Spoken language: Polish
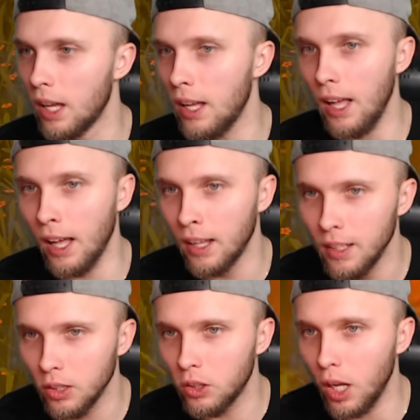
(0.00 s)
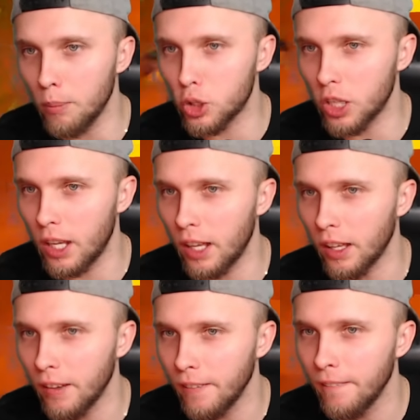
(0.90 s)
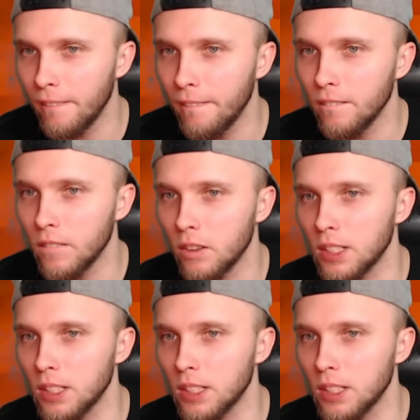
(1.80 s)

Ha! Dobrze! No